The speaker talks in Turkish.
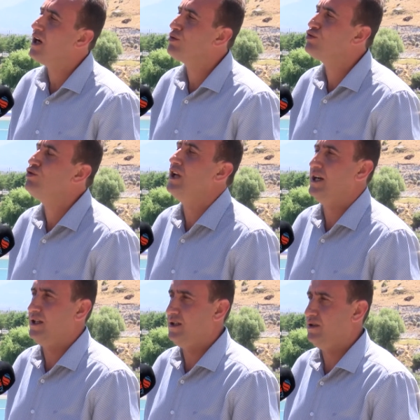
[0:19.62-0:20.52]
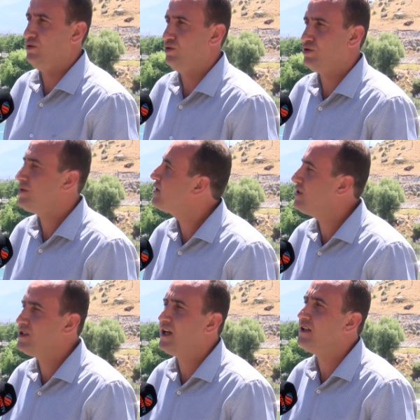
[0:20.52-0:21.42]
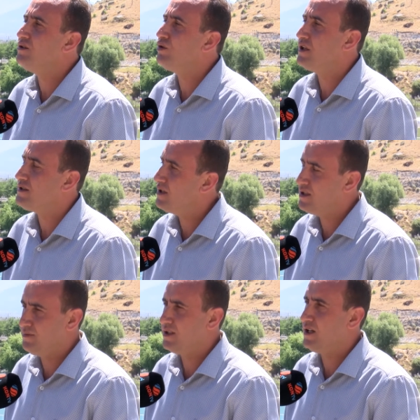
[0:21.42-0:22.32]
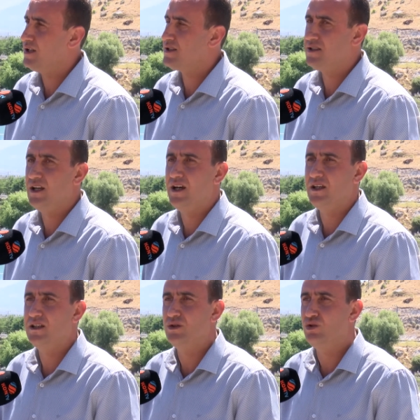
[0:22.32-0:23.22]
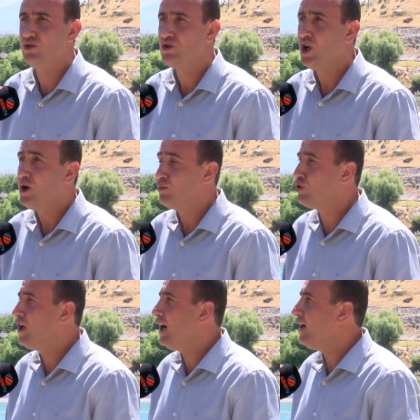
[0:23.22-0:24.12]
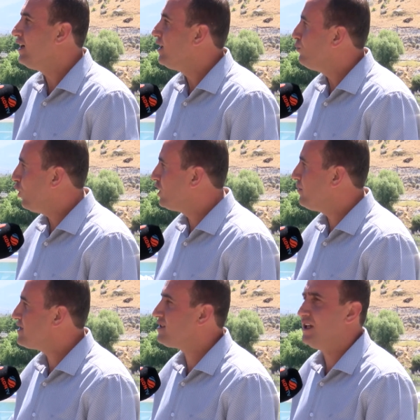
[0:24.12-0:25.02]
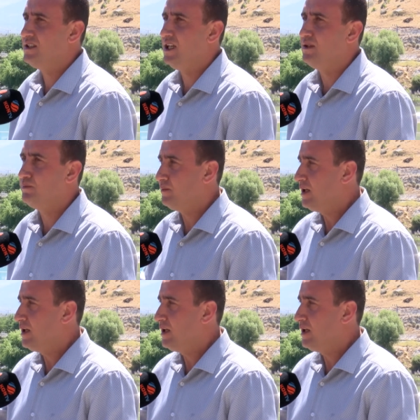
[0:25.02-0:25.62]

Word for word: biz hizmet kaygısıyla hareket ediyoruz. Biz ticaretin ötesinde hizmet kaygısıyla hareket ediyoruz. Buraya bölgemizi tanıtalım.